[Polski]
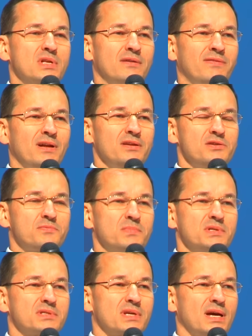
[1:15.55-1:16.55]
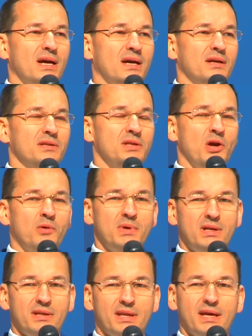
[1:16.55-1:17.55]
uznawaliśmy za
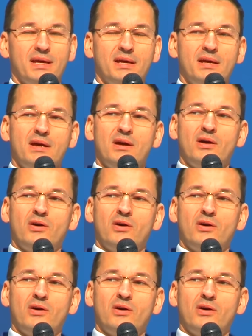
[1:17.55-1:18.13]
nieomylne,